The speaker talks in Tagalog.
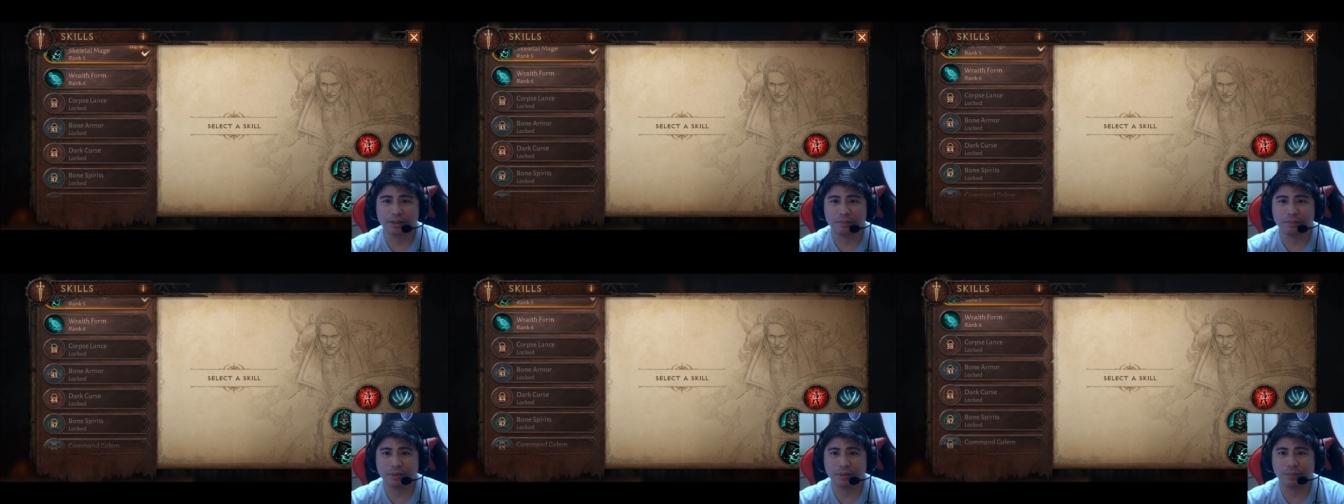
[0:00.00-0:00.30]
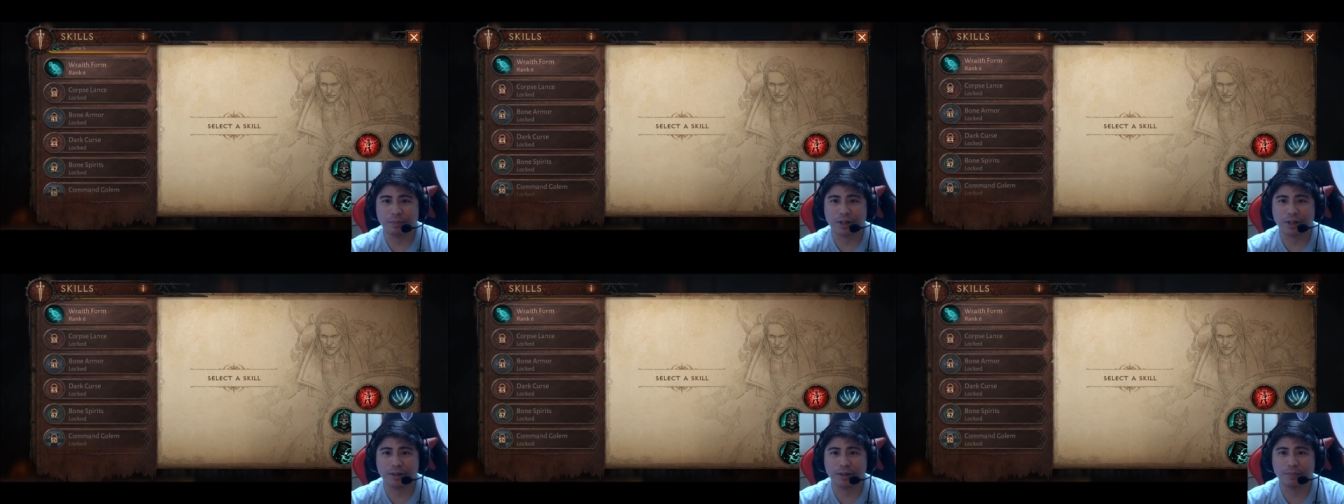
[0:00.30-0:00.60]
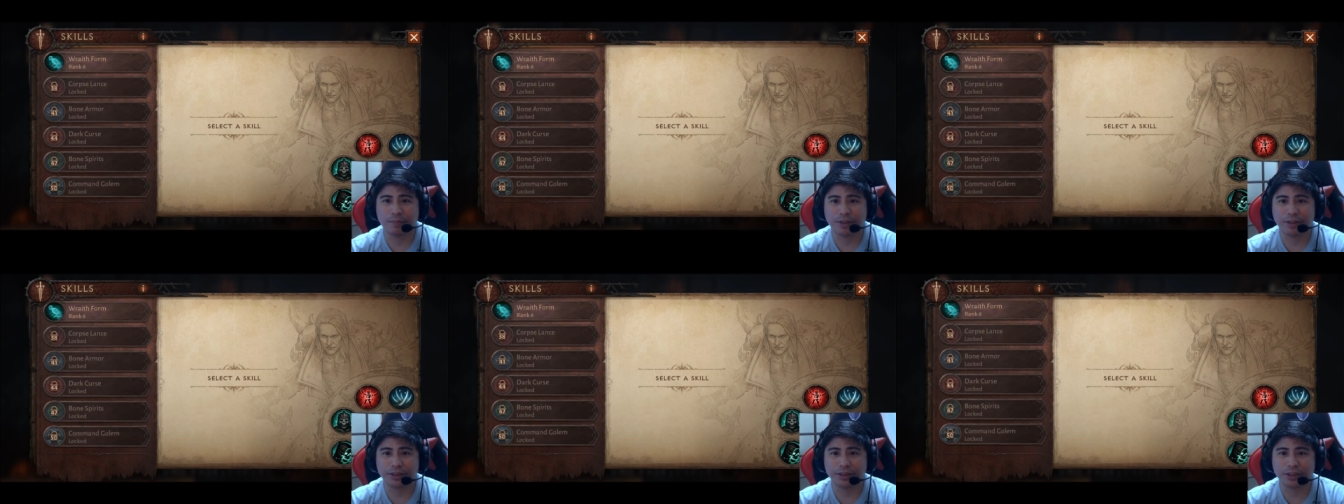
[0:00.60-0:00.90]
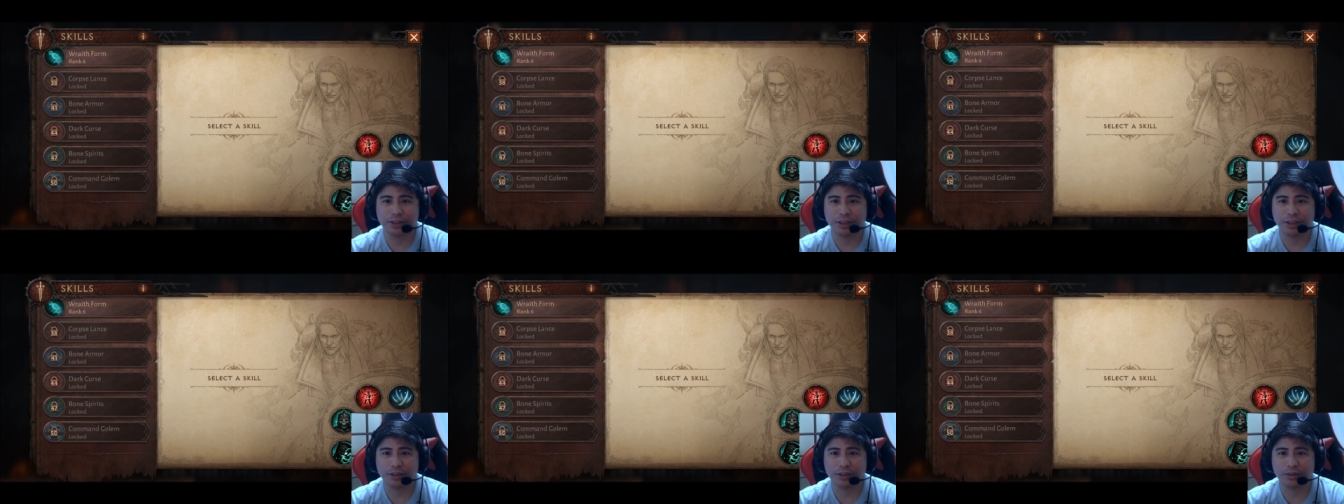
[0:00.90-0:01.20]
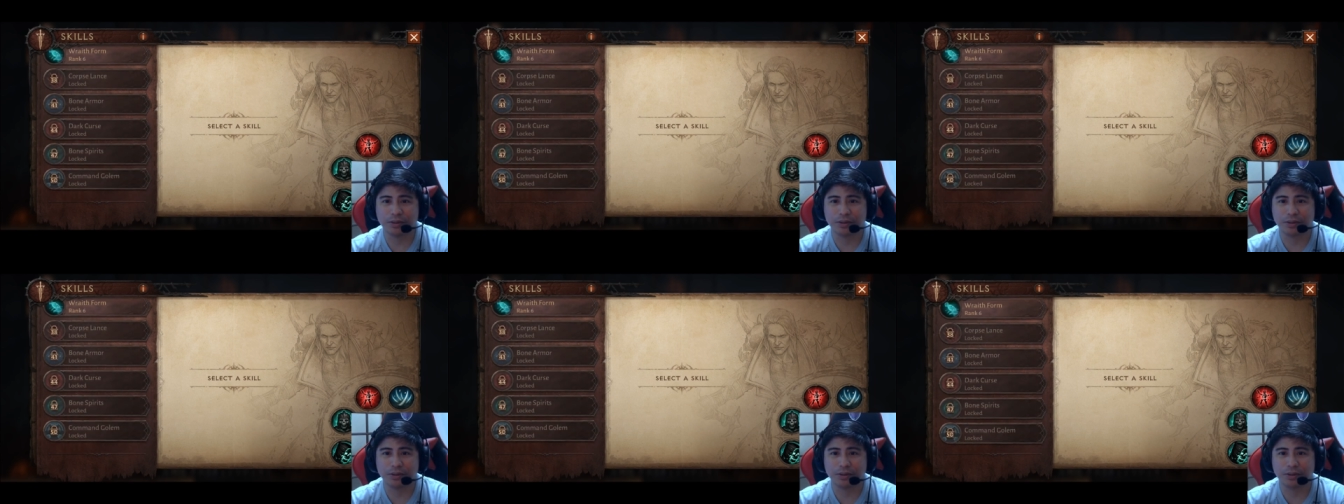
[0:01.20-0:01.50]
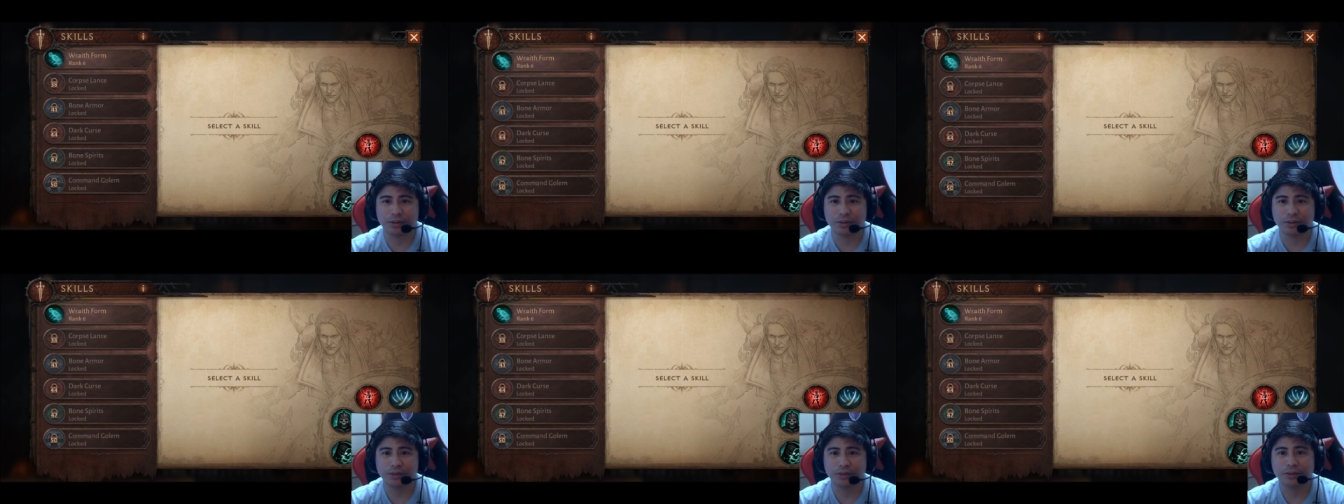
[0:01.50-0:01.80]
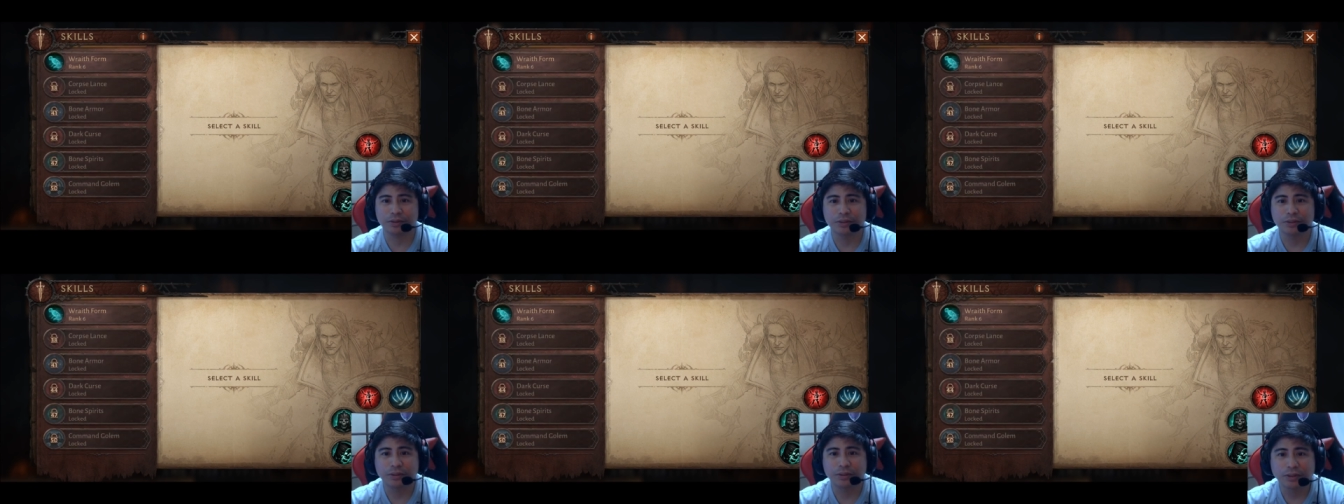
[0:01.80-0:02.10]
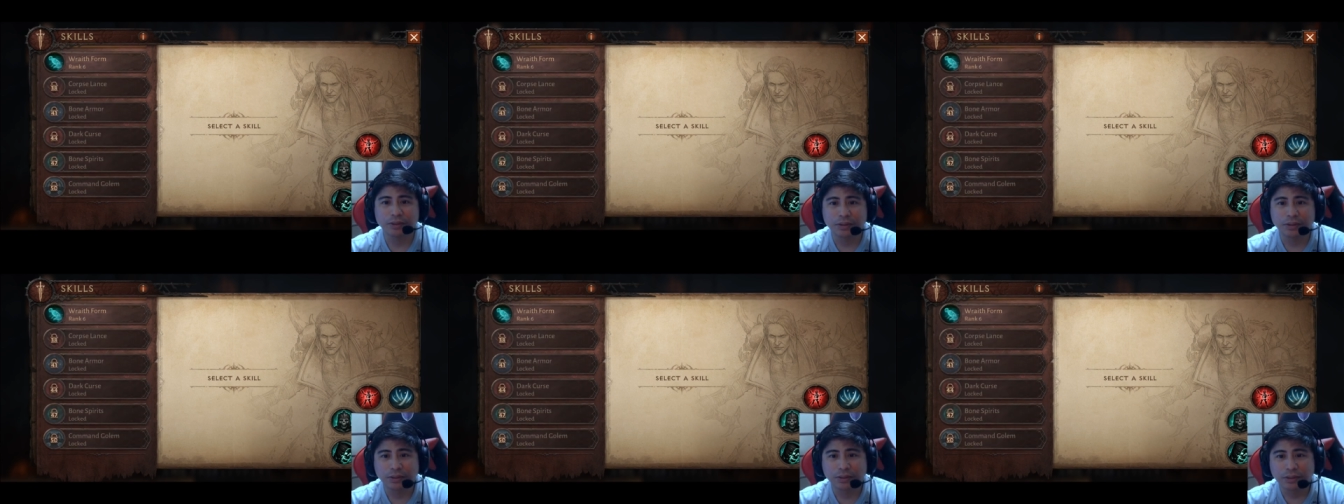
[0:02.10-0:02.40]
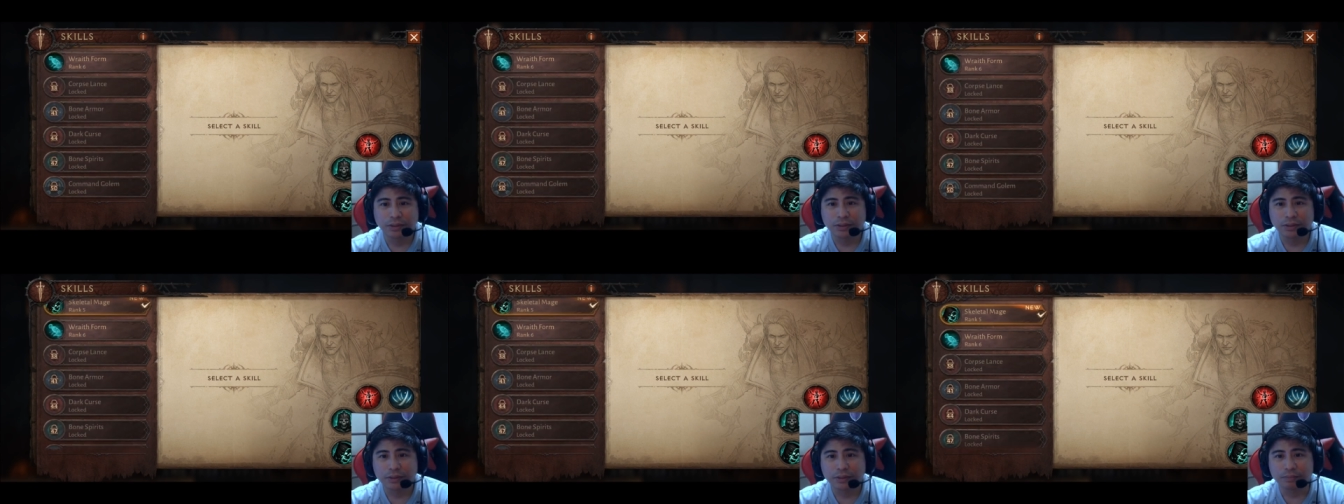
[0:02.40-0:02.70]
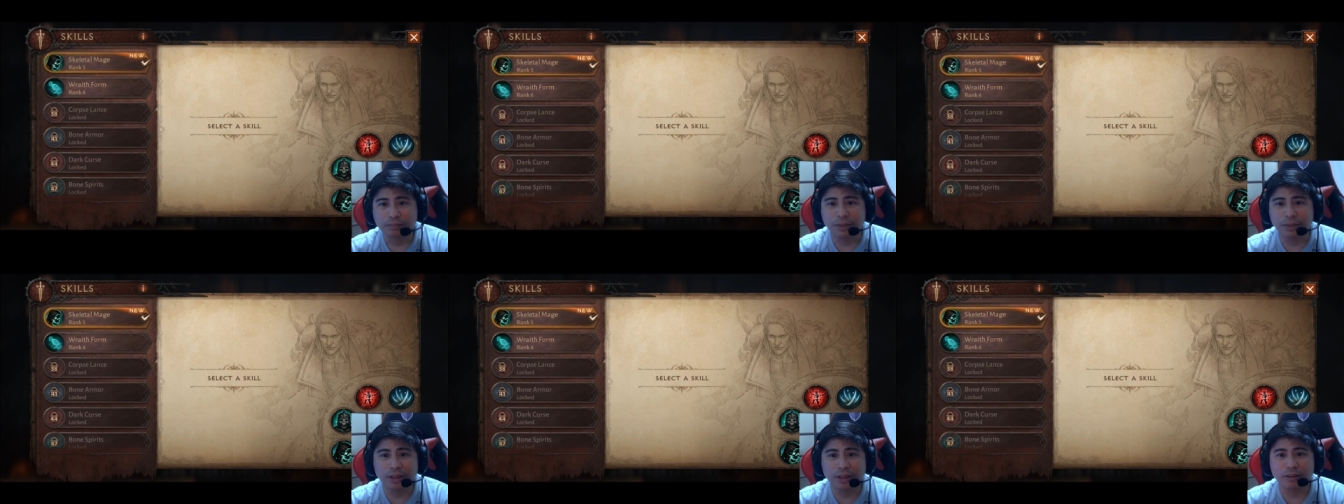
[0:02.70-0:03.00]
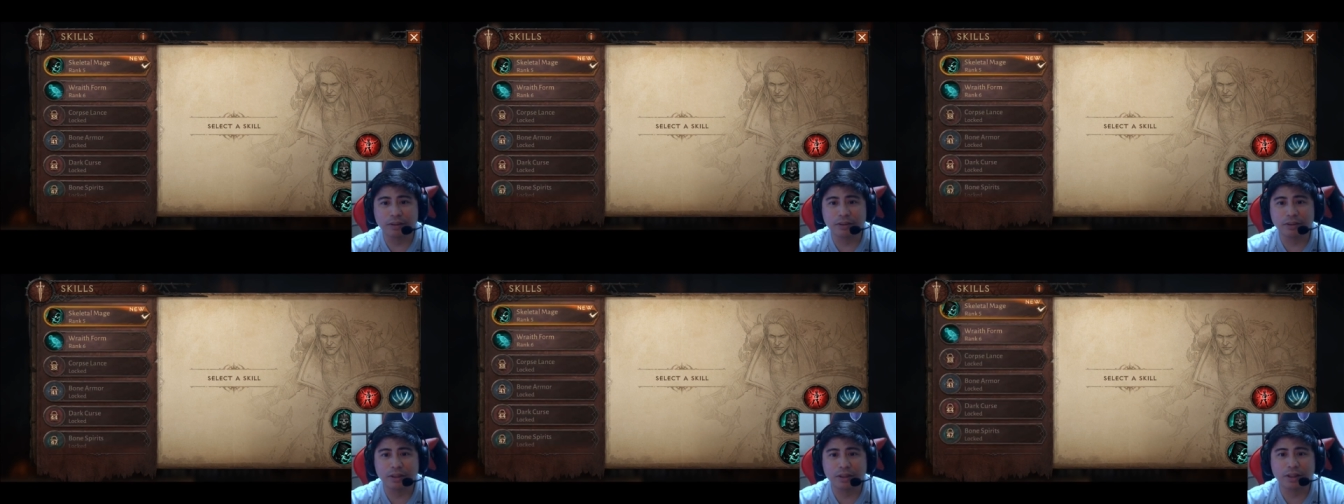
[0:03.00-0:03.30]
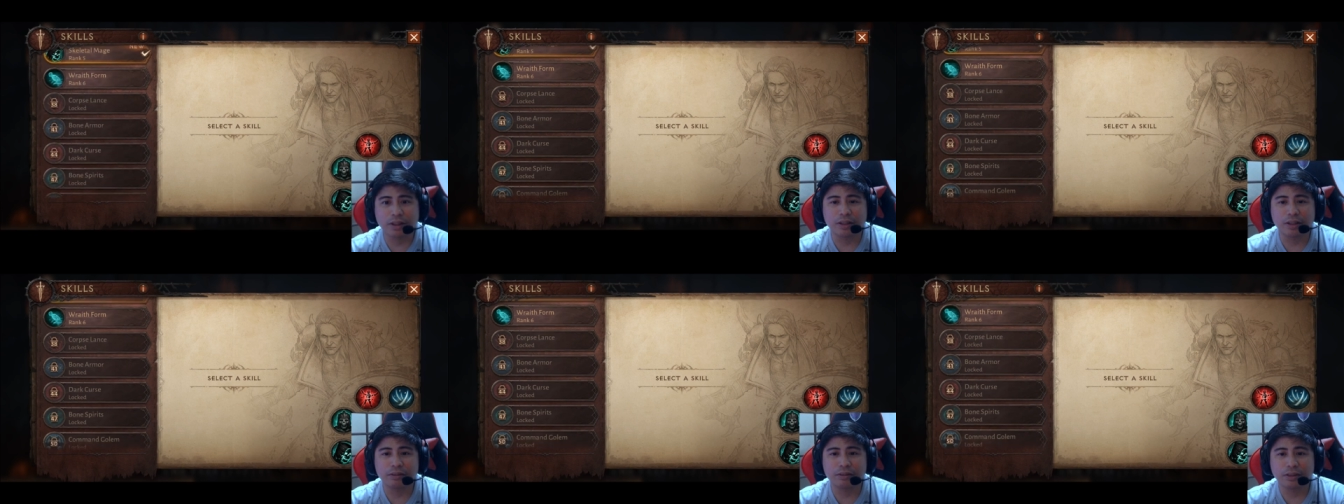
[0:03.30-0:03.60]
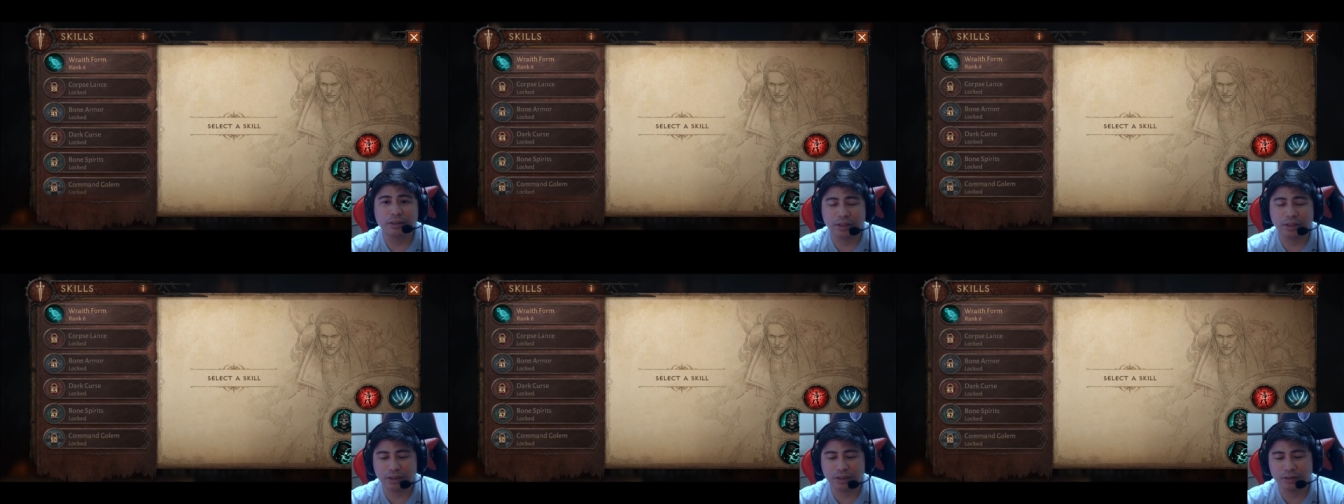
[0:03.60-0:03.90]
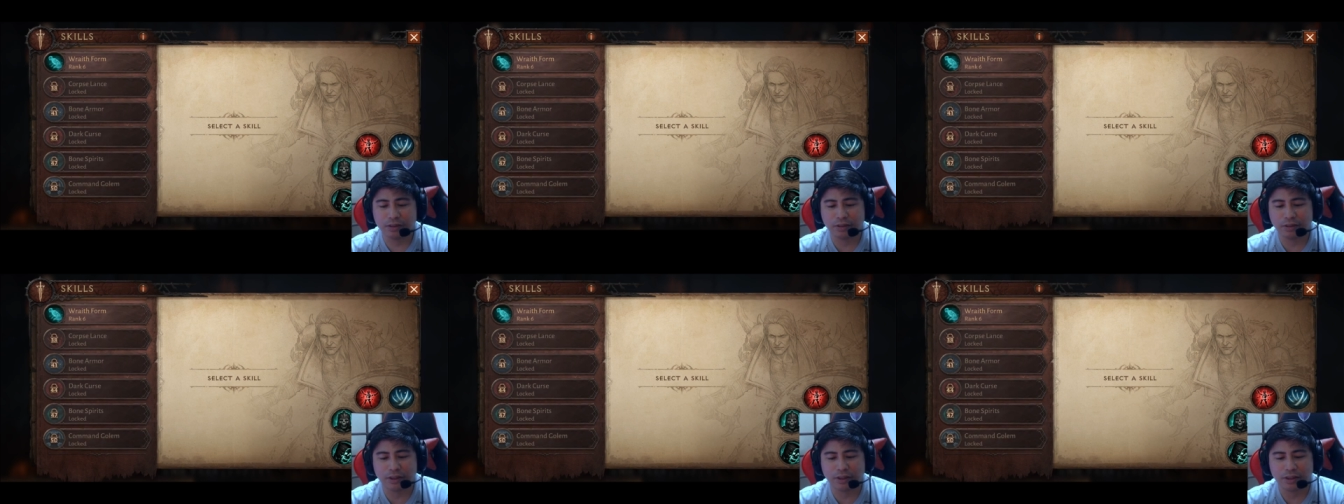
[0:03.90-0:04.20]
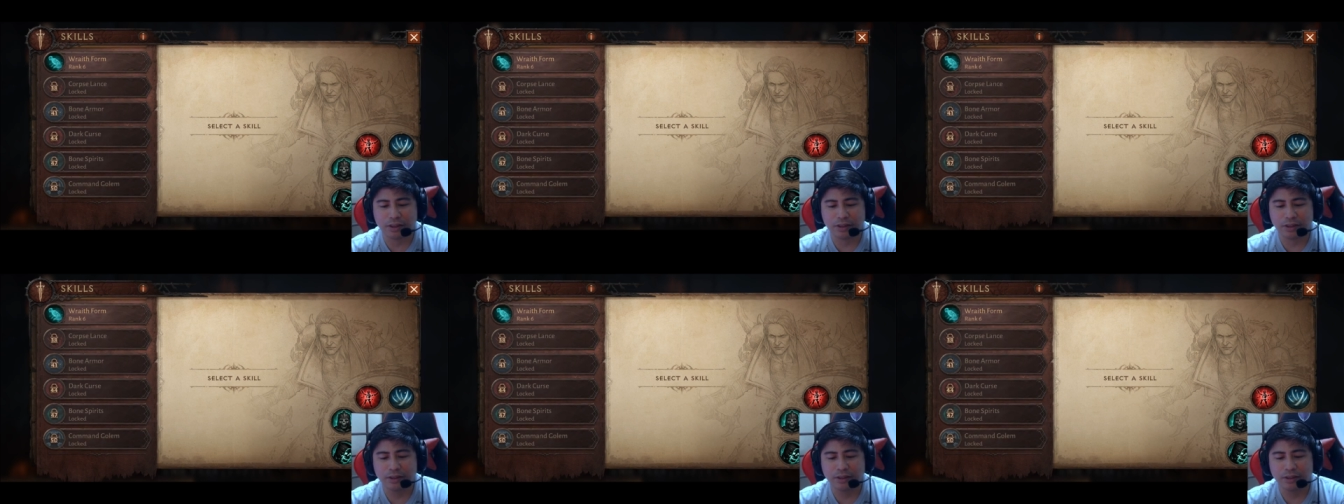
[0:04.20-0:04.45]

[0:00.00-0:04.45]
Kung mapapansin nyo, meron ng ano dito eh.